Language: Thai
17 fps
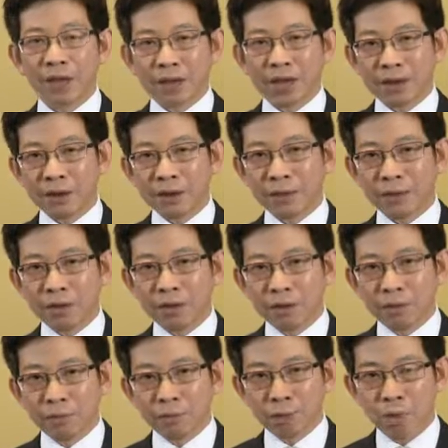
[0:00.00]
งั้น
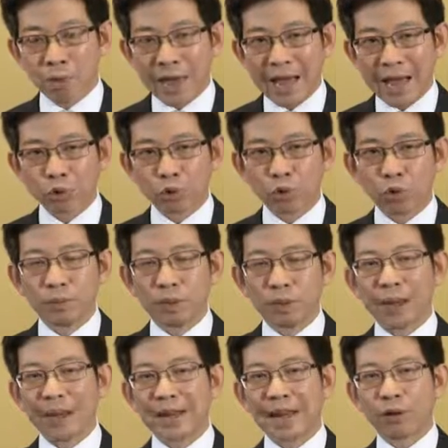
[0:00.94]
โครงการลงทุน
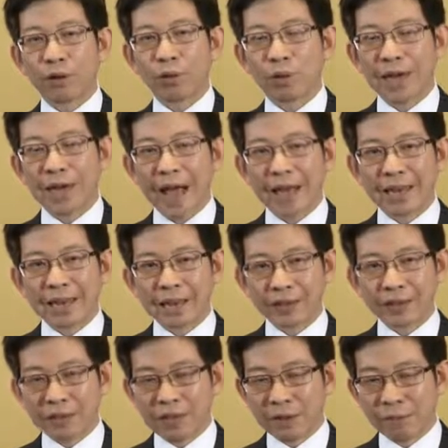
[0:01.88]
ใหม่ๆหลายโครงการเนี่ย
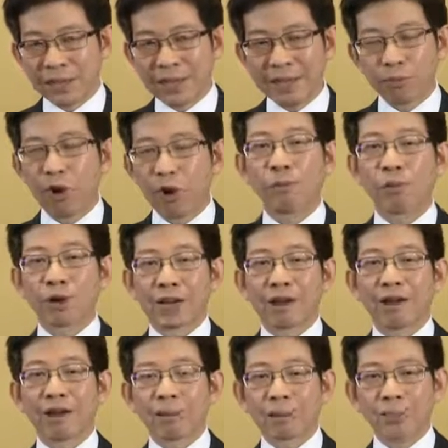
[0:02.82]
เตรียมไว้เรียบร้อยหมด
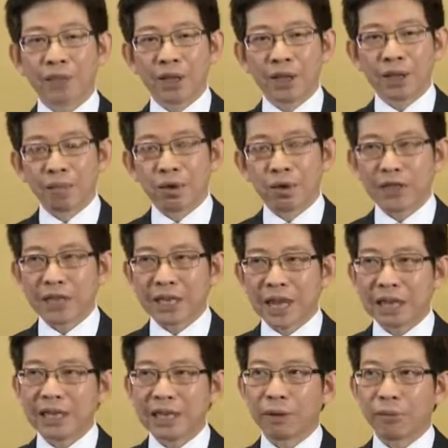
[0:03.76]
แล้วครับเพราะฉะ
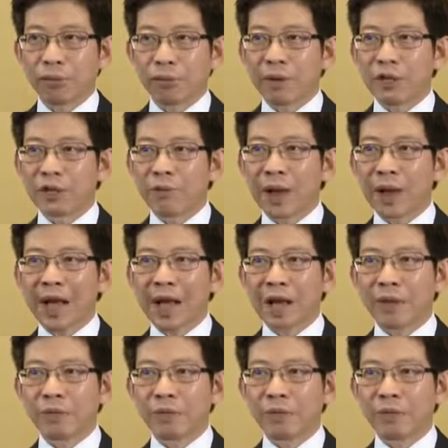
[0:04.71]
นั้นเนี่ยผมคิดว่า